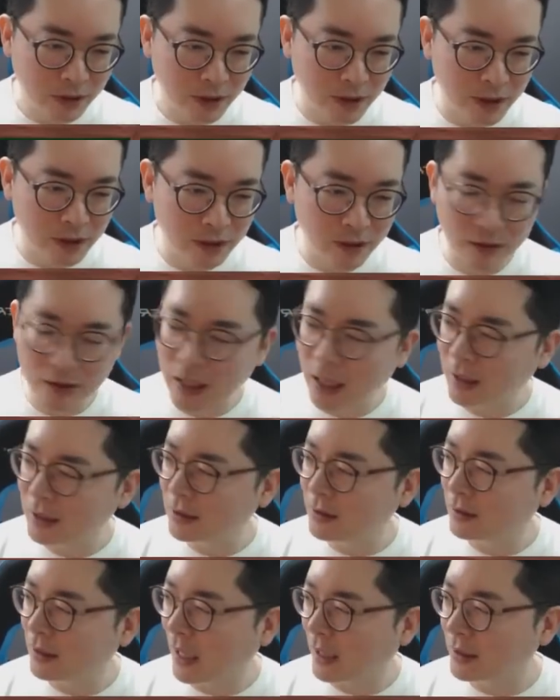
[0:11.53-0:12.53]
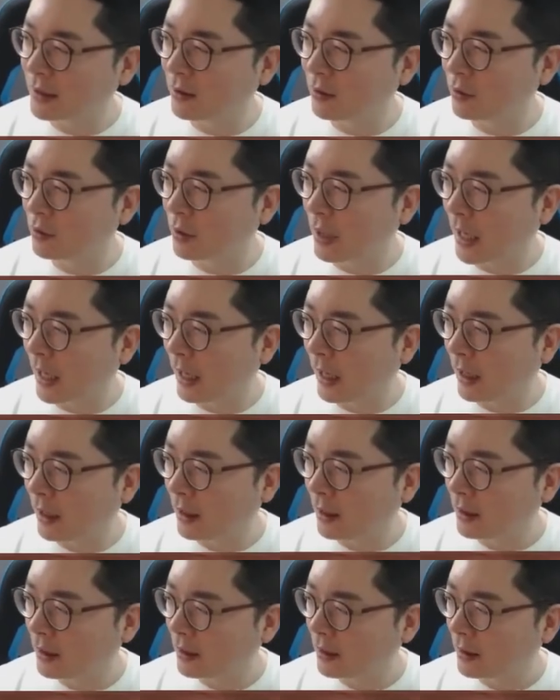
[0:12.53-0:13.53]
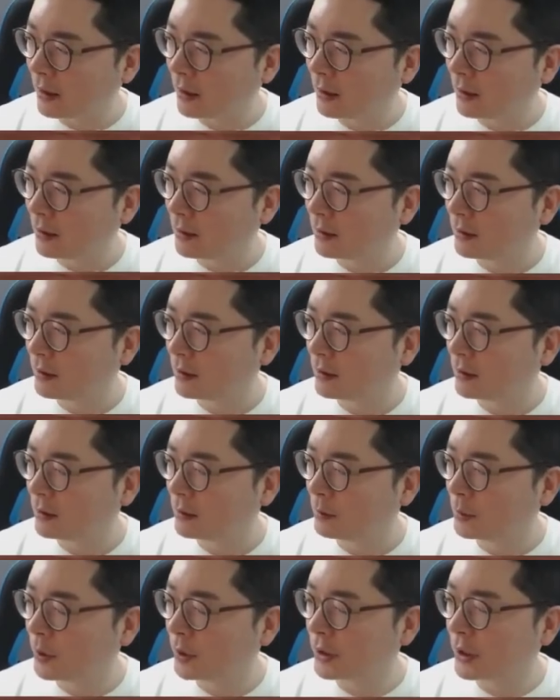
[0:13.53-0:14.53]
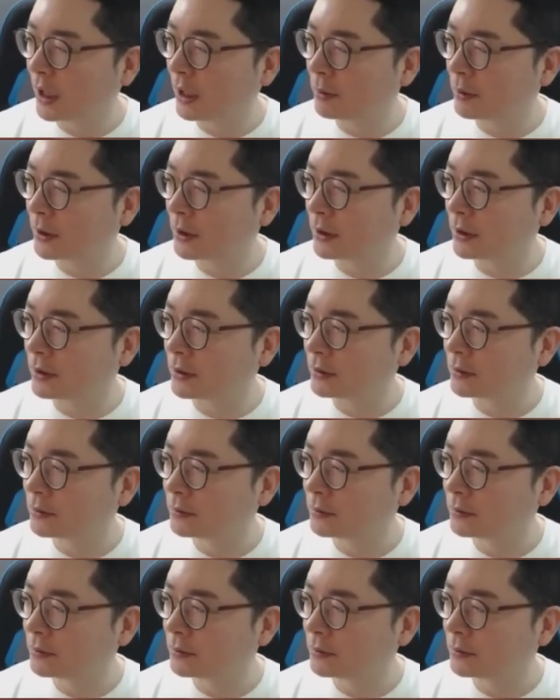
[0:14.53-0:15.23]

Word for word: 기던 아니던 아닌 걸로 가 뭐냐면